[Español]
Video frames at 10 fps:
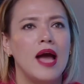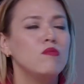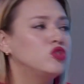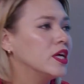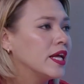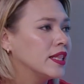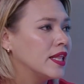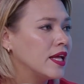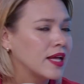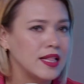hay mucha
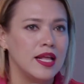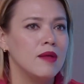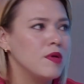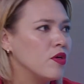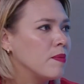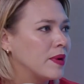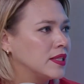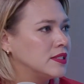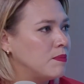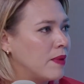gente que tiene miedo de
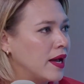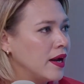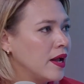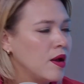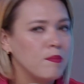participar